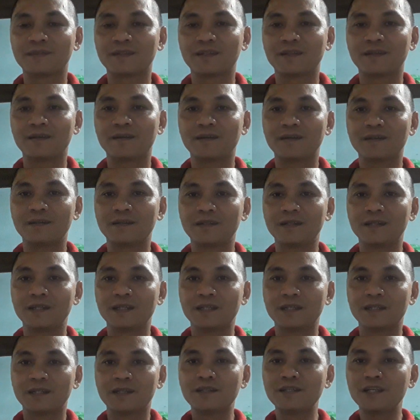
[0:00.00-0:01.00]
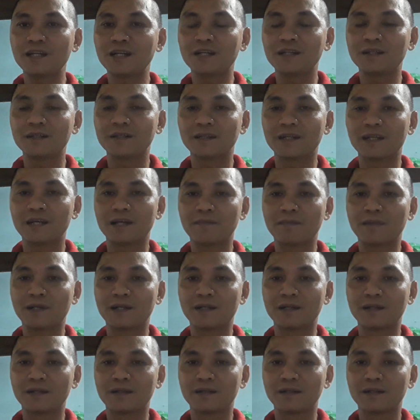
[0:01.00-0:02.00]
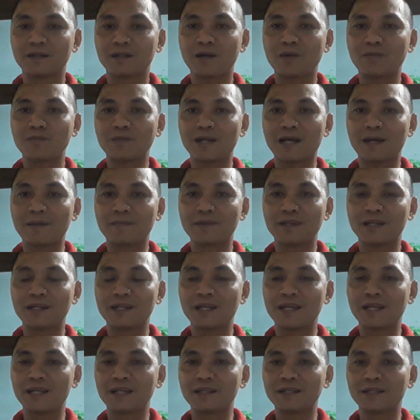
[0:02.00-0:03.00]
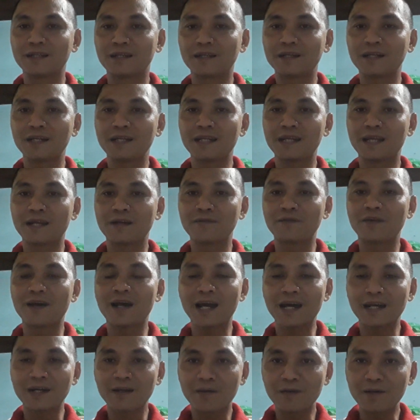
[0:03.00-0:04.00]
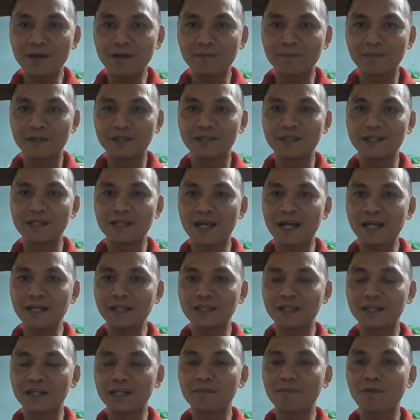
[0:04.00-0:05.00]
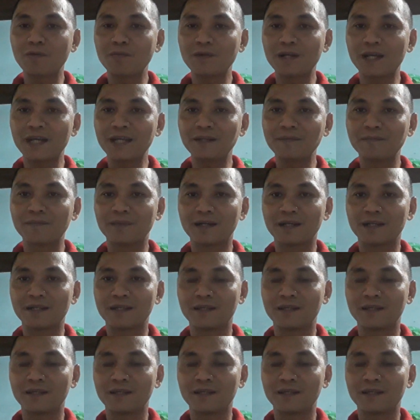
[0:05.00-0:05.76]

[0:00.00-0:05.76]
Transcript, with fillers: đó thứ nhất là mình không làm về điện những cái đèn pha đó mình chỉ gắn những cái bóng led mà